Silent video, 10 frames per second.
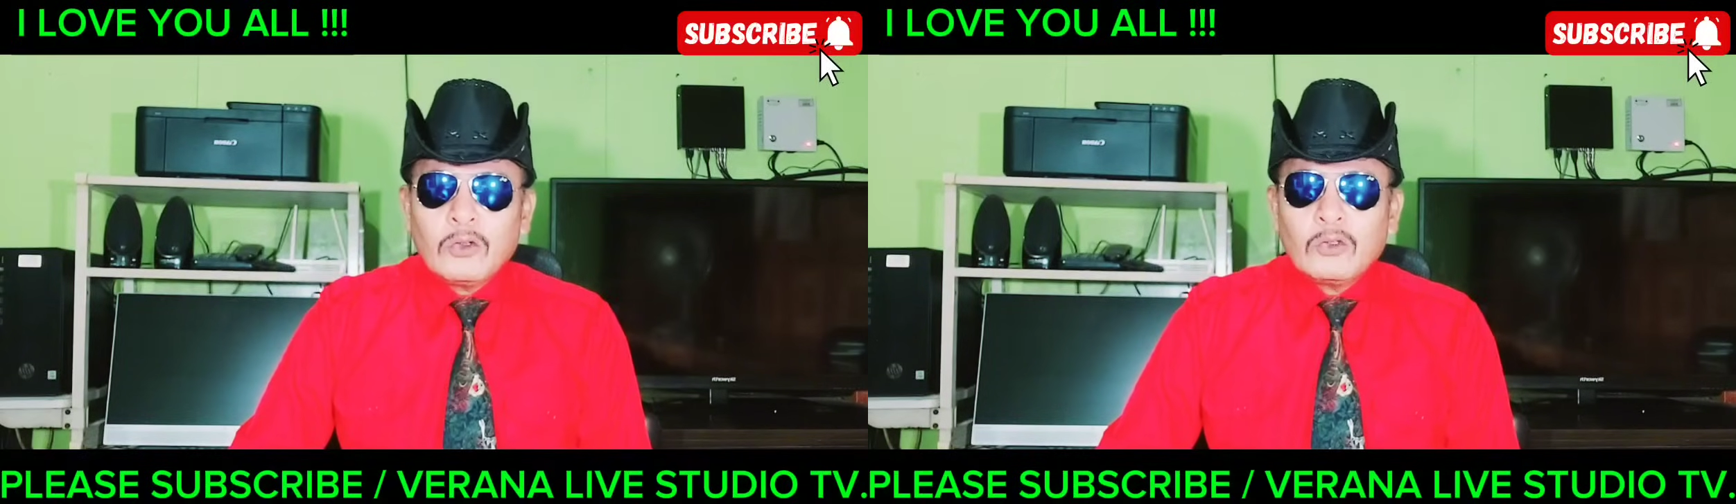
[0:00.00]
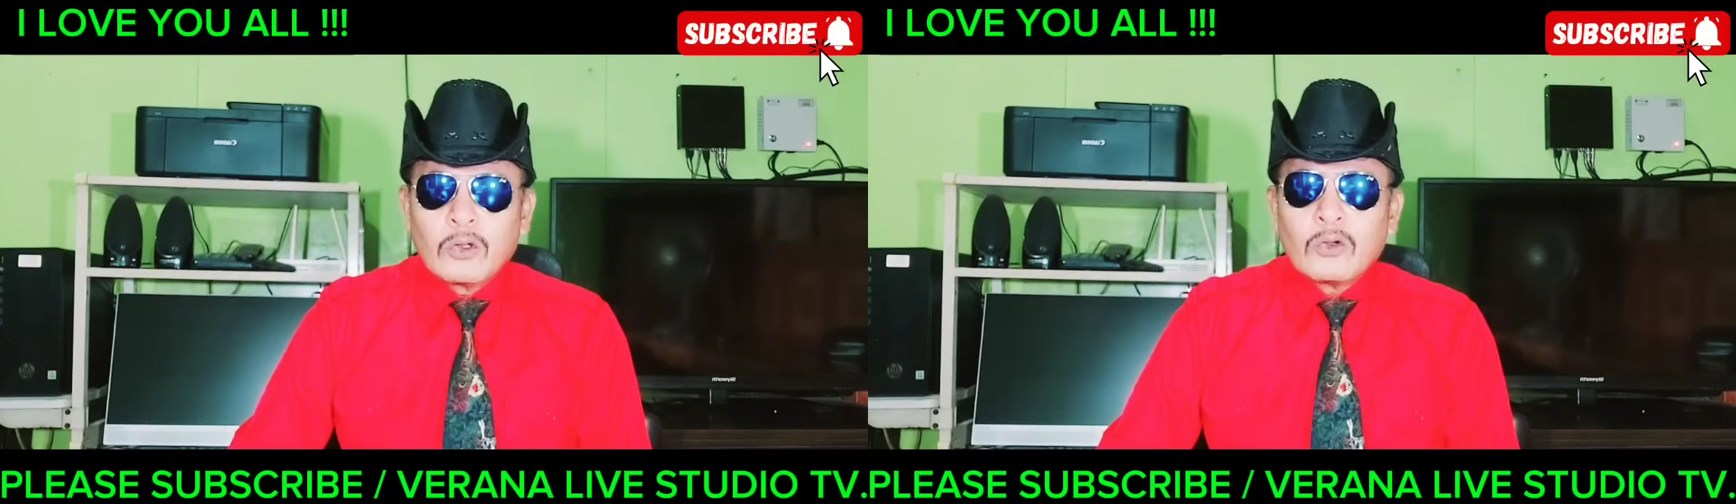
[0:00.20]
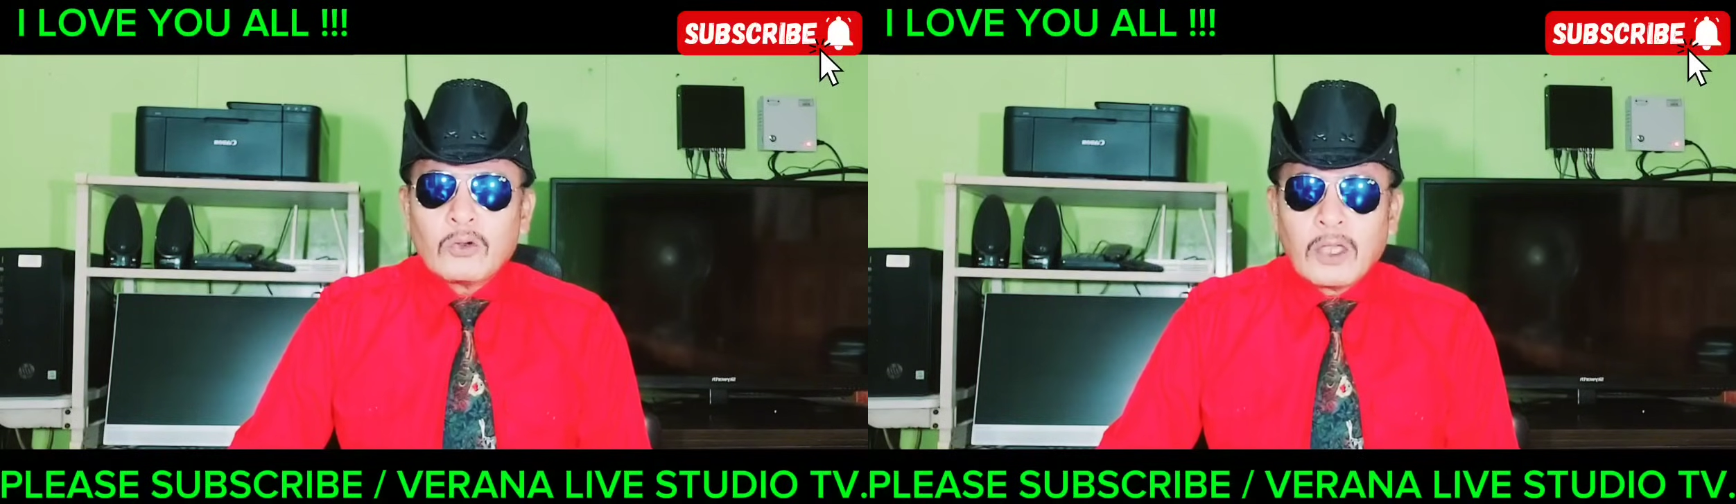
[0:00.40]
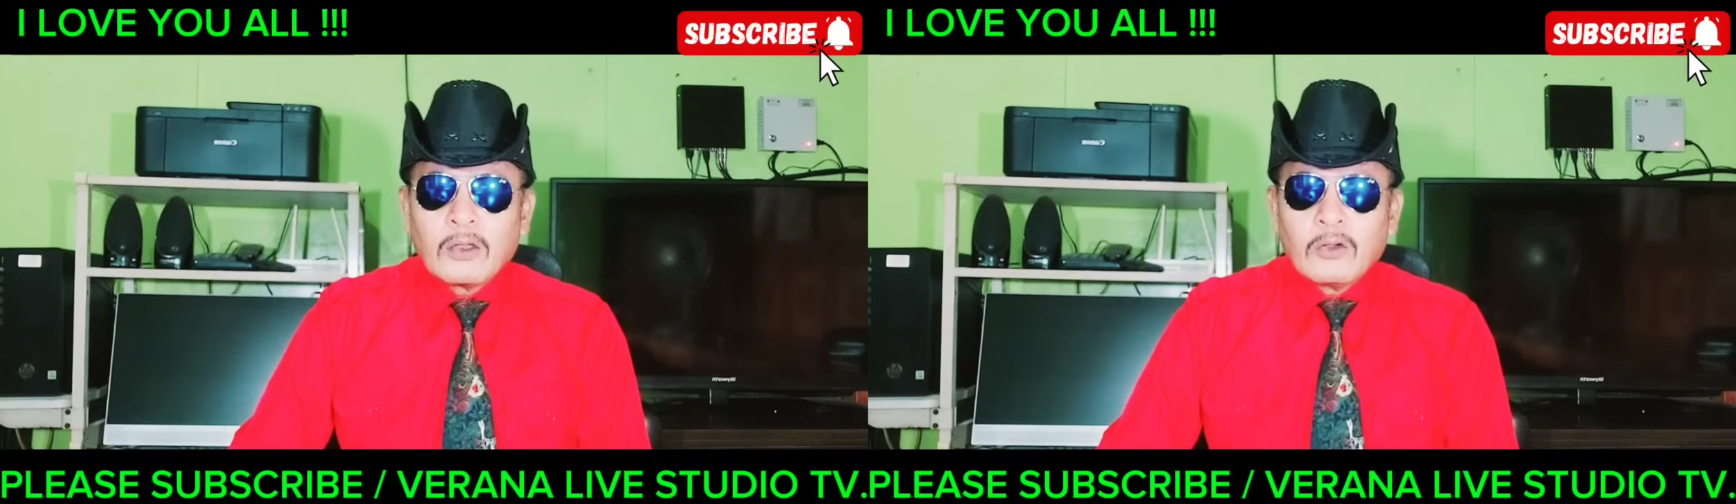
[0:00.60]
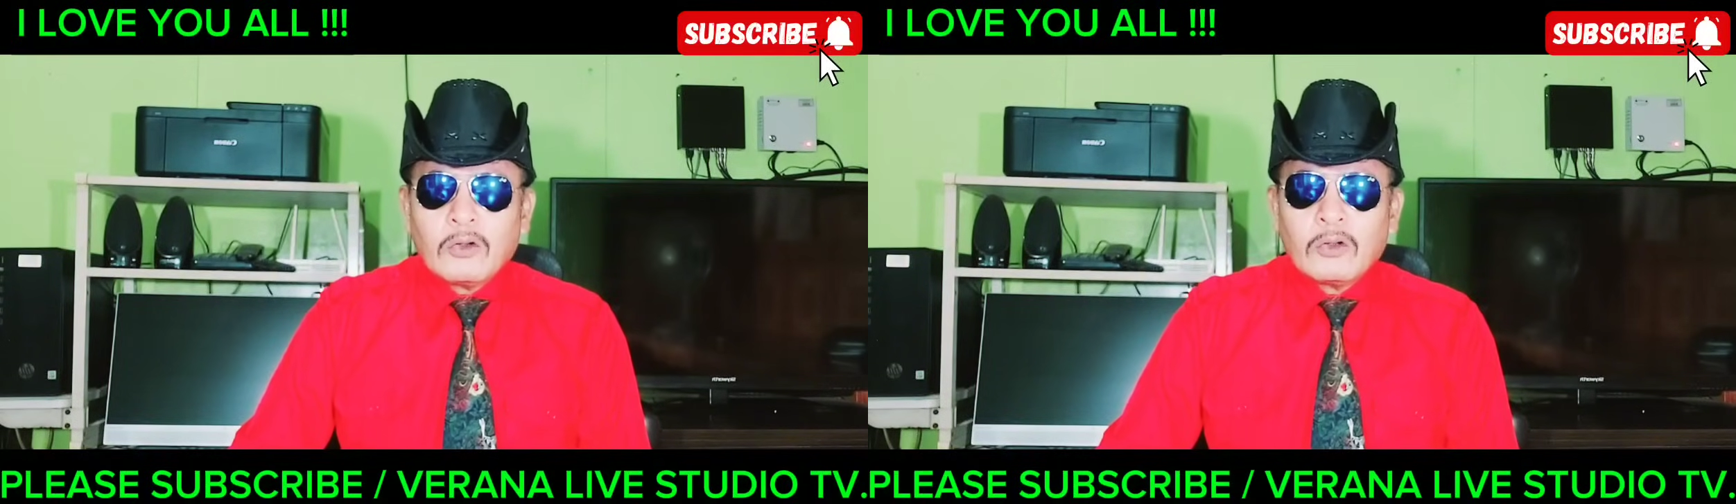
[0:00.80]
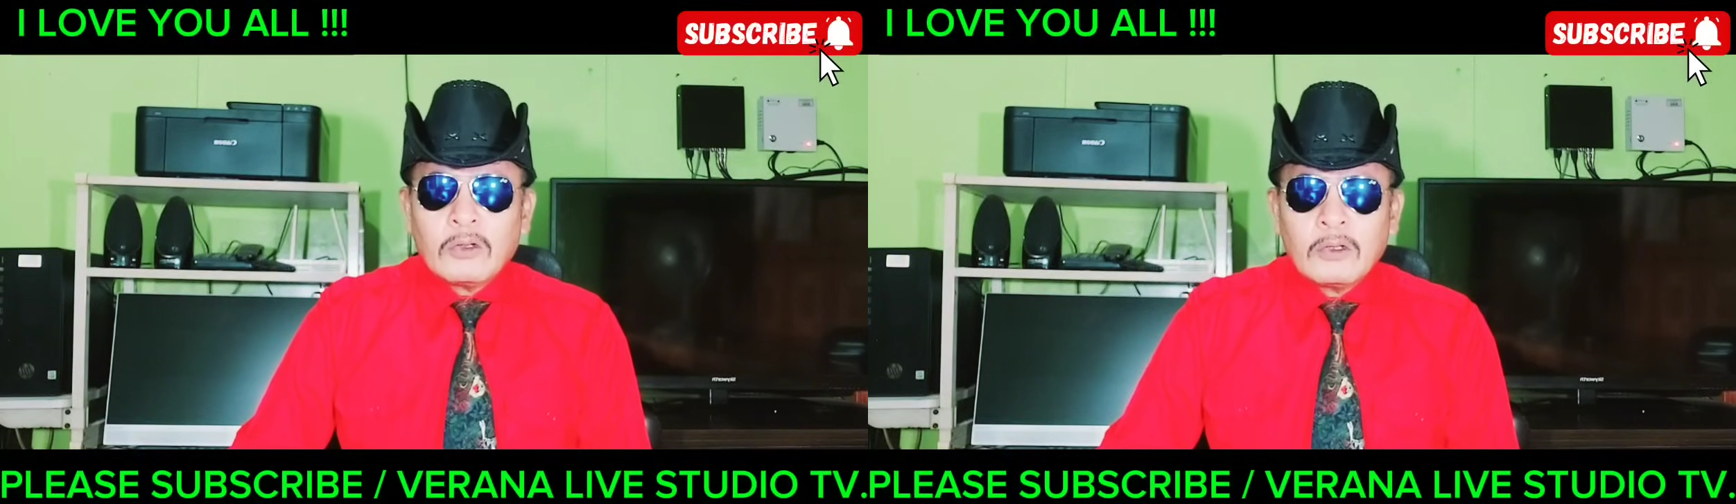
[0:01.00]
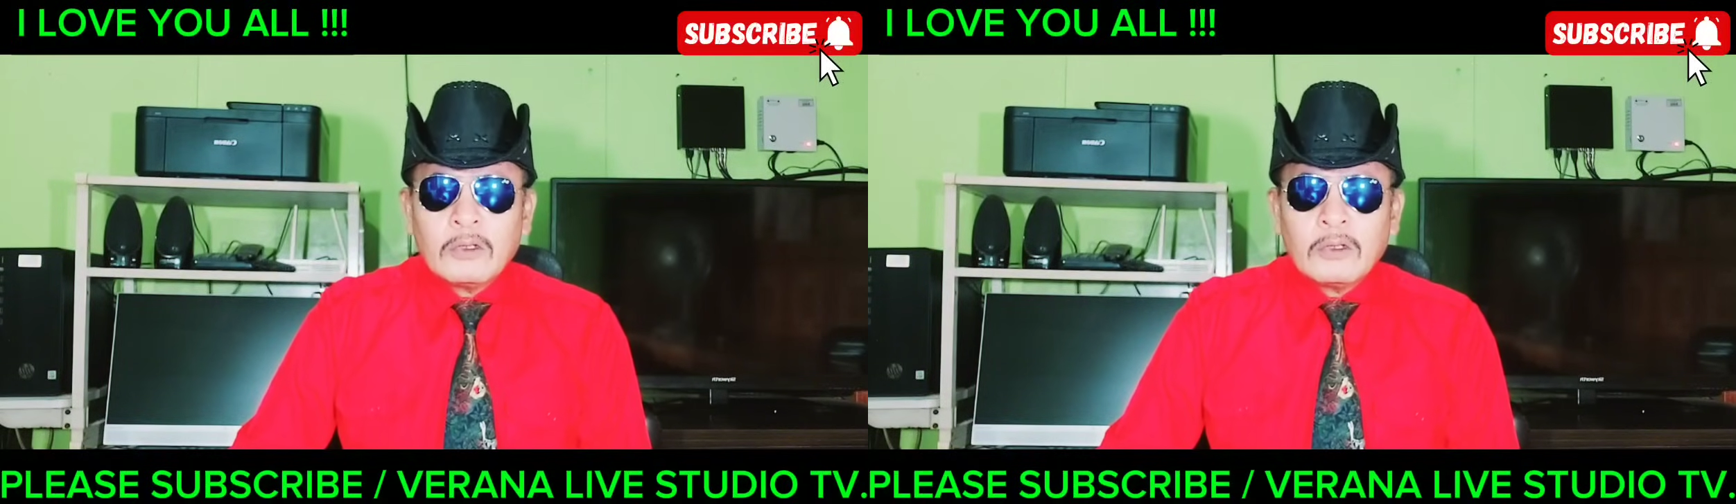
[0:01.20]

dudurogin ko.